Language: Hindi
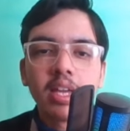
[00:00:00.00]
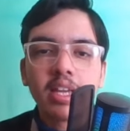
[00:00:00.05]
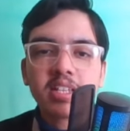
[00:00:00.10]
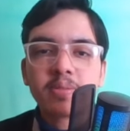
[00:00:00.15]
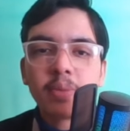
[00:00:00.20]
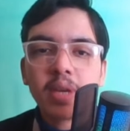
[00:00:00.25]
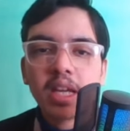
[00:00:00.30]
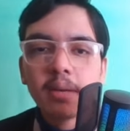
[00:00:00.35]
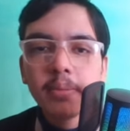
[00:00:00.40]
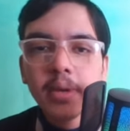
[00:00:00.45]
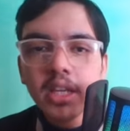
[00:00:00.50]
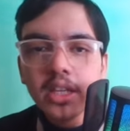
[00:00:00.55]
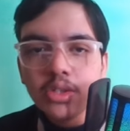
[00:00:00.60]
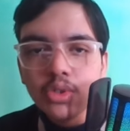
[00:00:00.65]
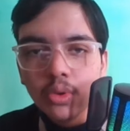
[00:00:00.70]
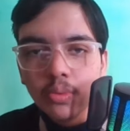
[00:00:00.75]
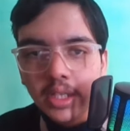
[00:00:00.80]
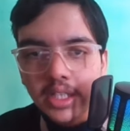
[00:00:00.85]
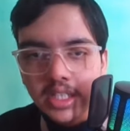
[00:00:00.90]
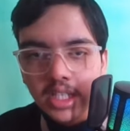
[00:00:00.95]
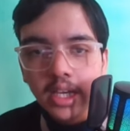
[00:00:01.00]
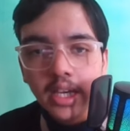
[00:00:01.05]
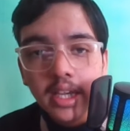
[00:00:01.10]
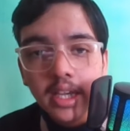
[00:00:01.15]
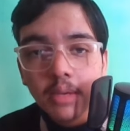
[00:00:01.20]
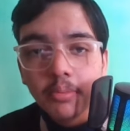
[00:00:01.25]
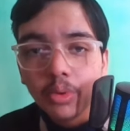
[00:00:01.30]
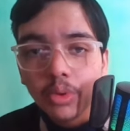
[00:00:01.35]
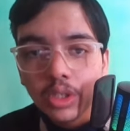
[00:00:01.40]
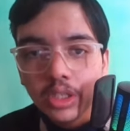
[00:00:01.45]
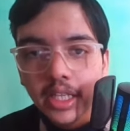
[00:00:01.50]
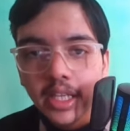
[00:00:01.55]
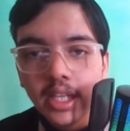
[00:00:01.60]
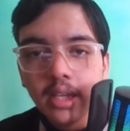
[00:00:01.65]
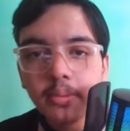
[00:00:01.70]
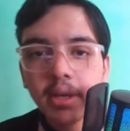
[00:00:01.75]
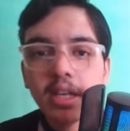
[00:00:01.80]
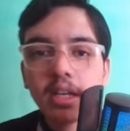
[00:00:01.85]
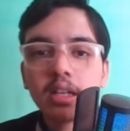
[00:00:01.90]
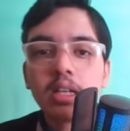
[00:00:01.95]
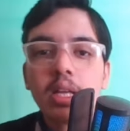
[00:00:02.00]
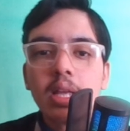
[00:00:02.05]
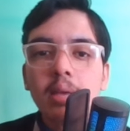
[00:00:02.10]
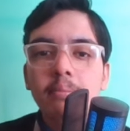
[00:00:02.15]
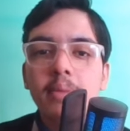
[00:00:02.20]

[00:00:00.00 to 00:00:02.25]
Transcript: इस मेल में ये जो बच्चा है ये बोलता है कि भैया